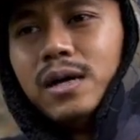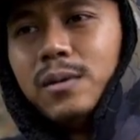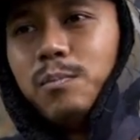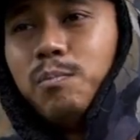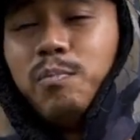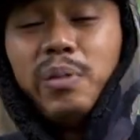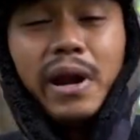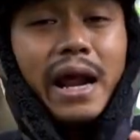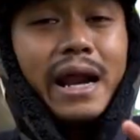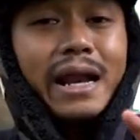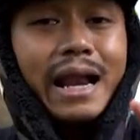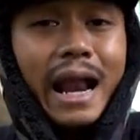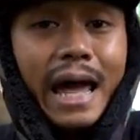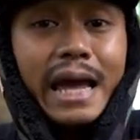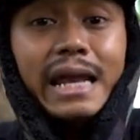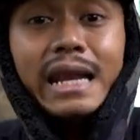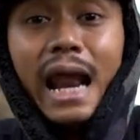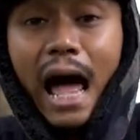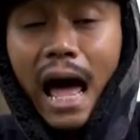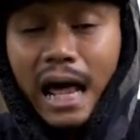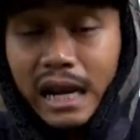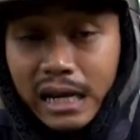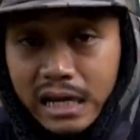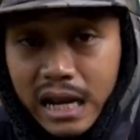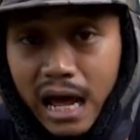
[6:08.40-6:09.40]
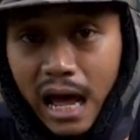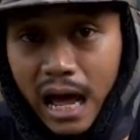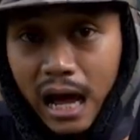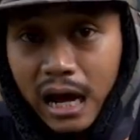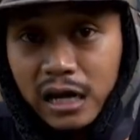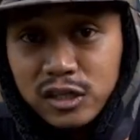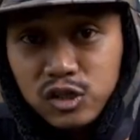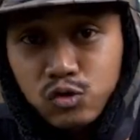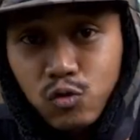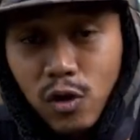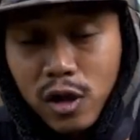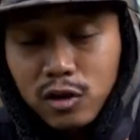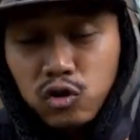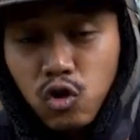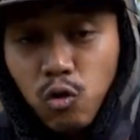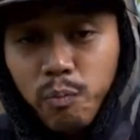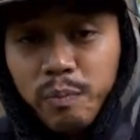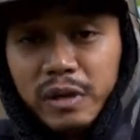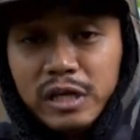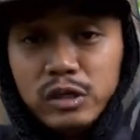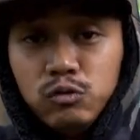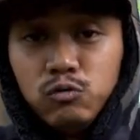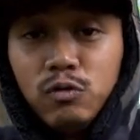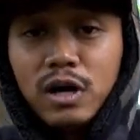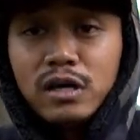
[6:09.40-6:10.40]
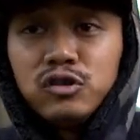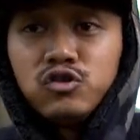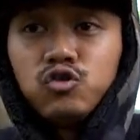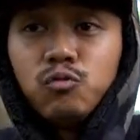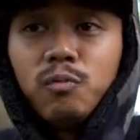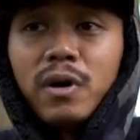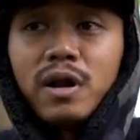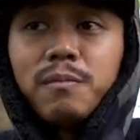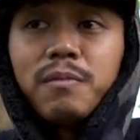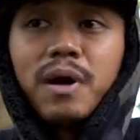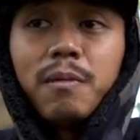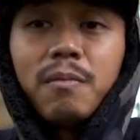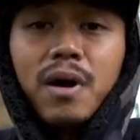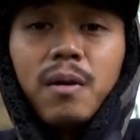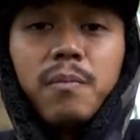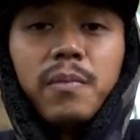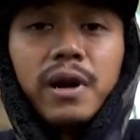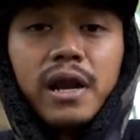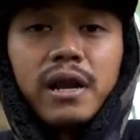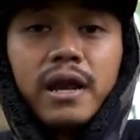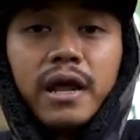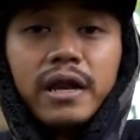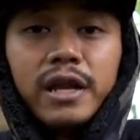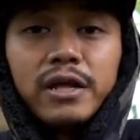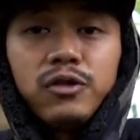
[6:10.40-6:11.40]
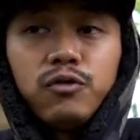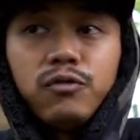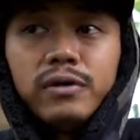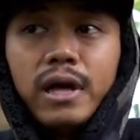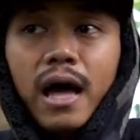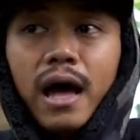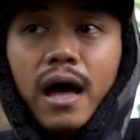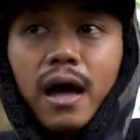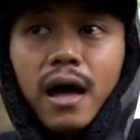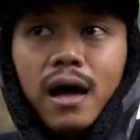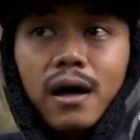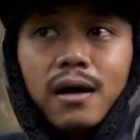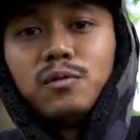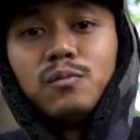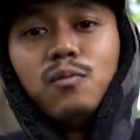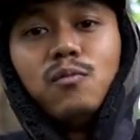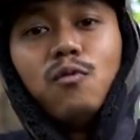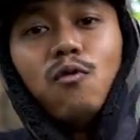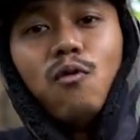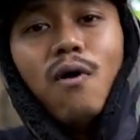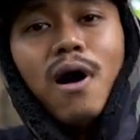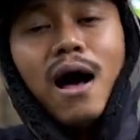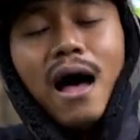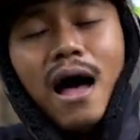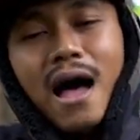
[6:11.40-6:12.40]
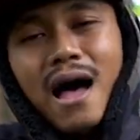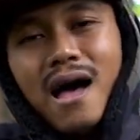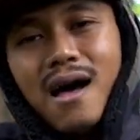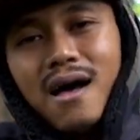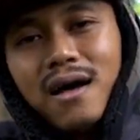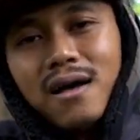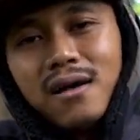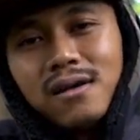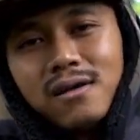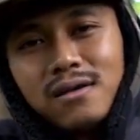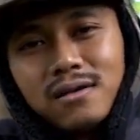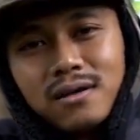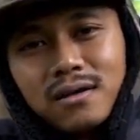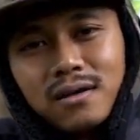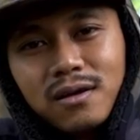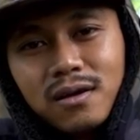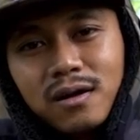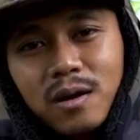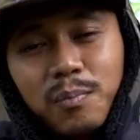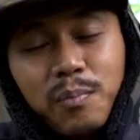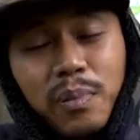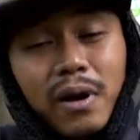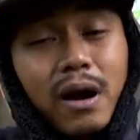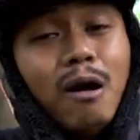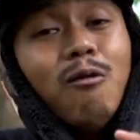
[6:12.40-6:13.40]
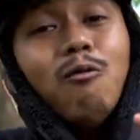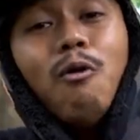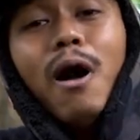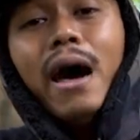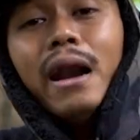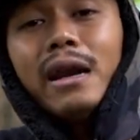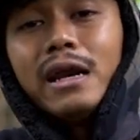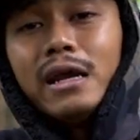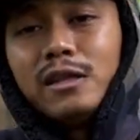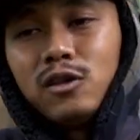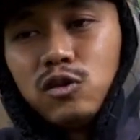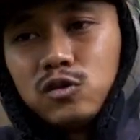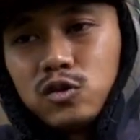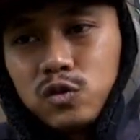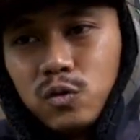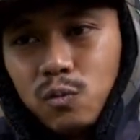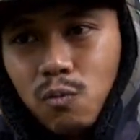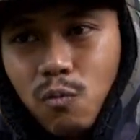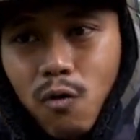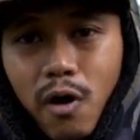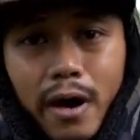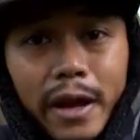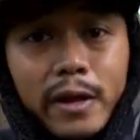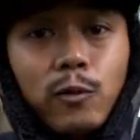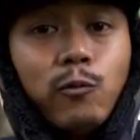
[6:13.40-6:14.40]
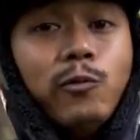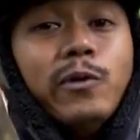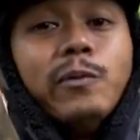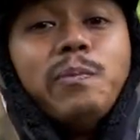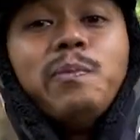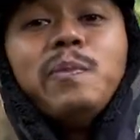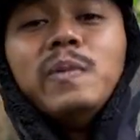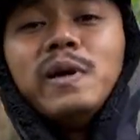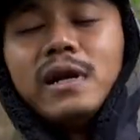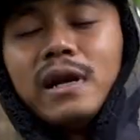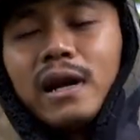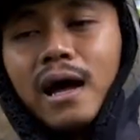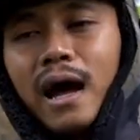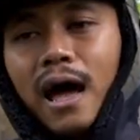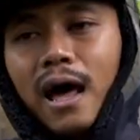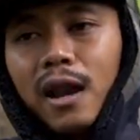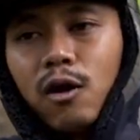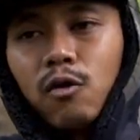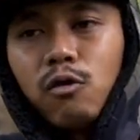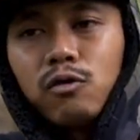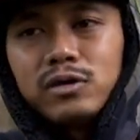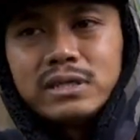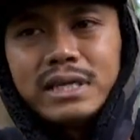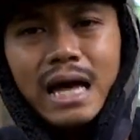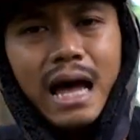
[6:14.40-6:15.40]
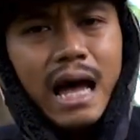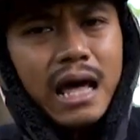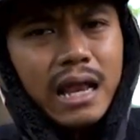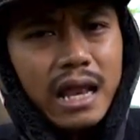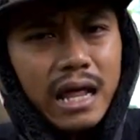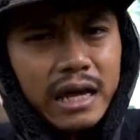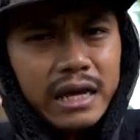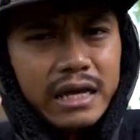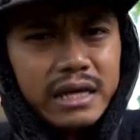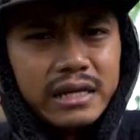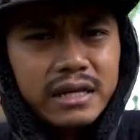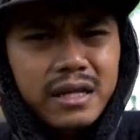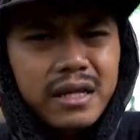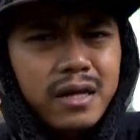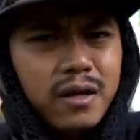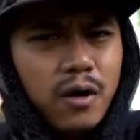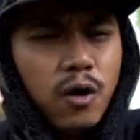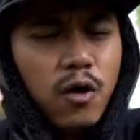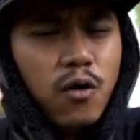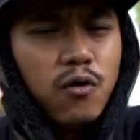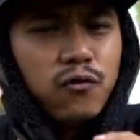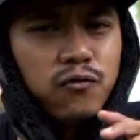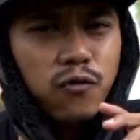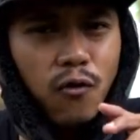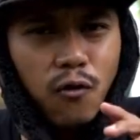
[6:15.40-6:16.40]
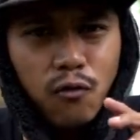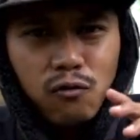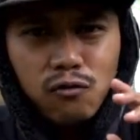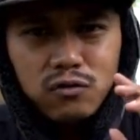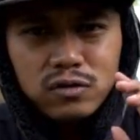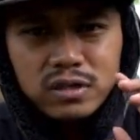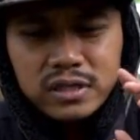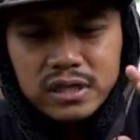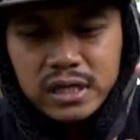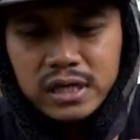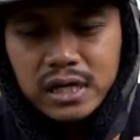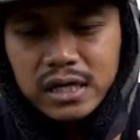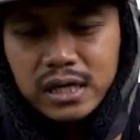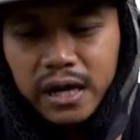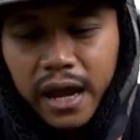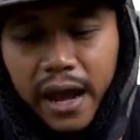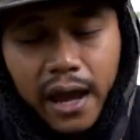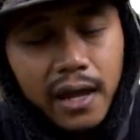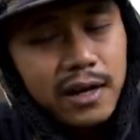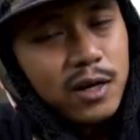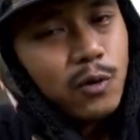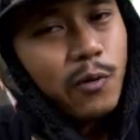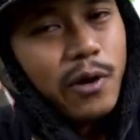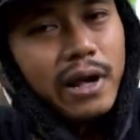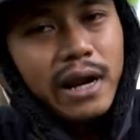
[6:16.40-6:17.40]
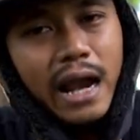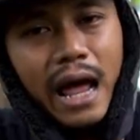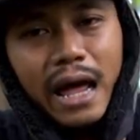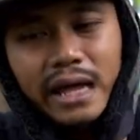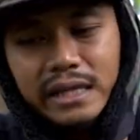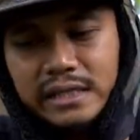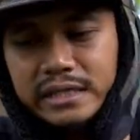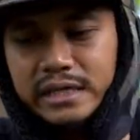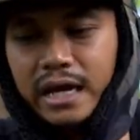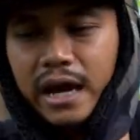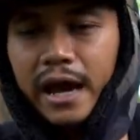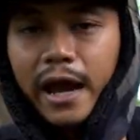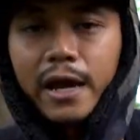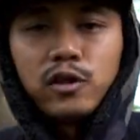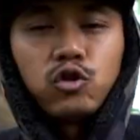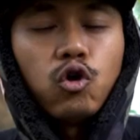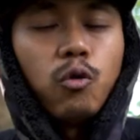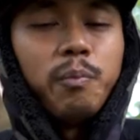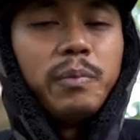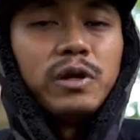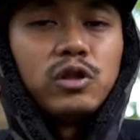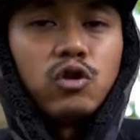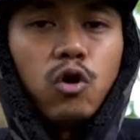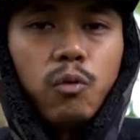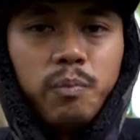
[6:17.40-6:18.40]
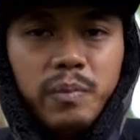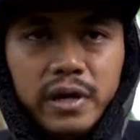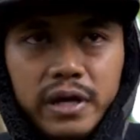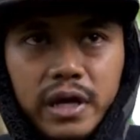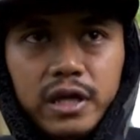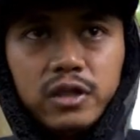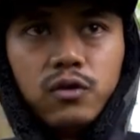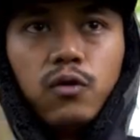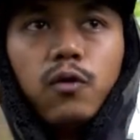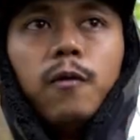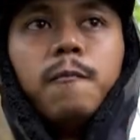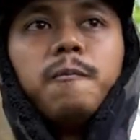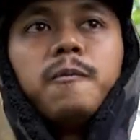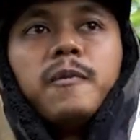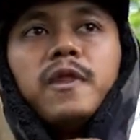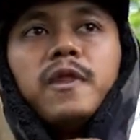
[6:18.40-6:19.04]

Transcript: Brand lain ada ngejual topi juga, cuman memang brand lain itu ya semua keperluan gitu semua equipment kalau laki ini fokus ke headwear aja kayak topi-topi gitu